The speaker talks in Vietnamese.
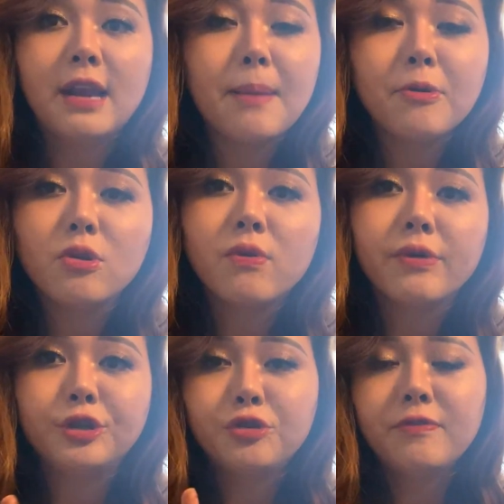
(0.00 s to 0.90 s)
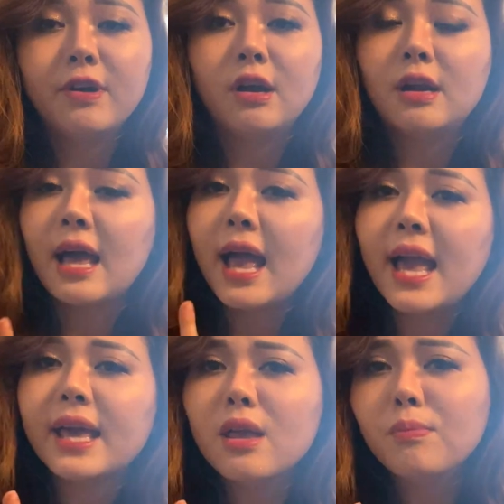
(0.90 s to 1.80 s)
và Labrador Retriever là
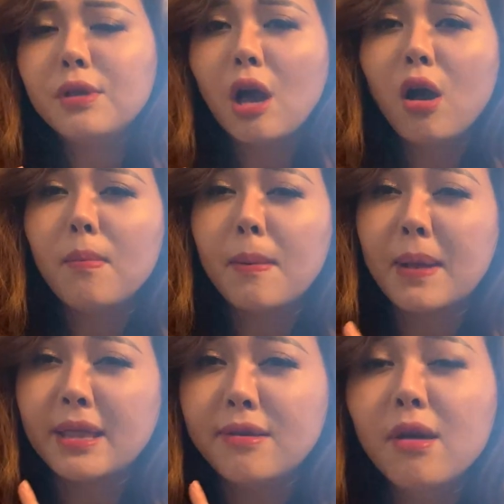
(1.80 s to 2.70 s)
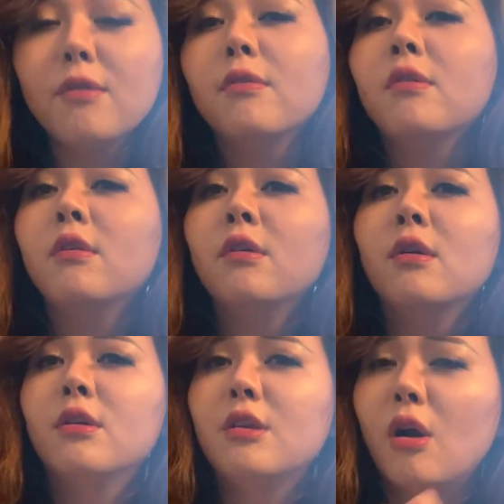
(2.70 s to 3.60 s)
hai cái giống chó mà mạnh nhất,
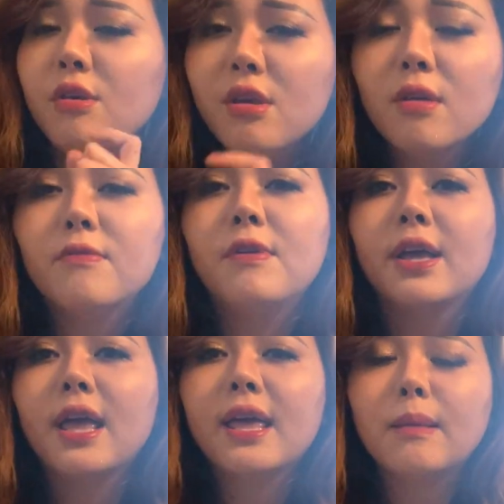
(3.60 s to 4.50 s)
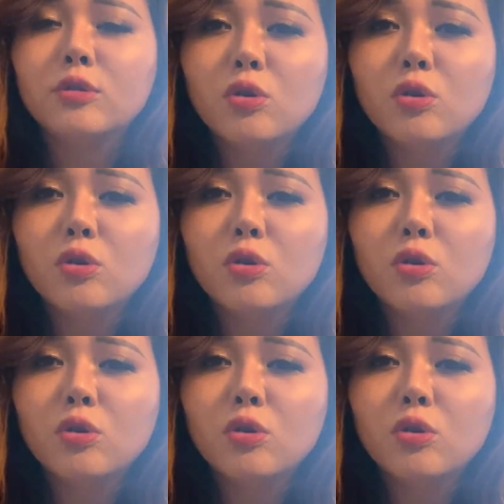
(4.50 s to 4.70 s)
giỏi nhất về cái cảm